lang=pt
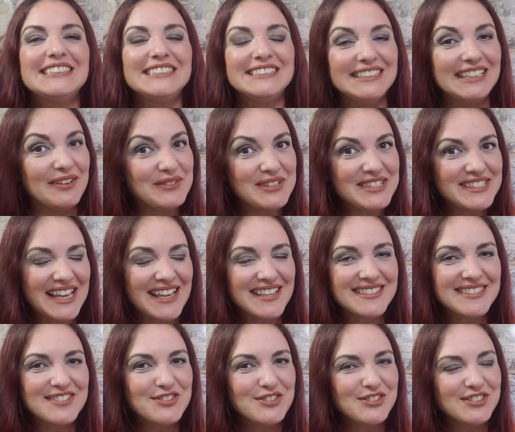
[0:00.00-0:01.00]
Não
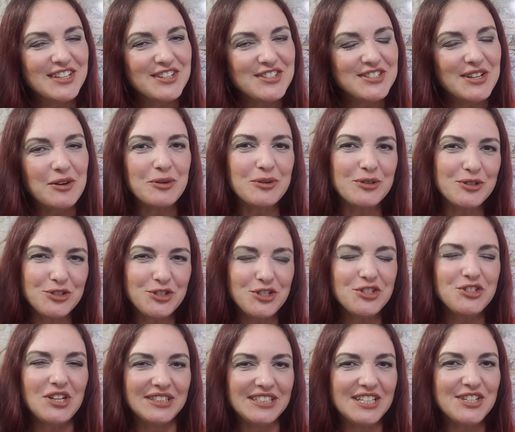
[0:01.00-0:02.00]
esquece de deixar um curtir,
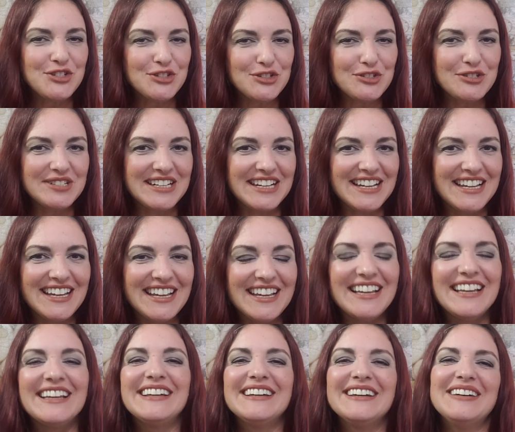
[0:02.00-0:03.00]
já deixou, né?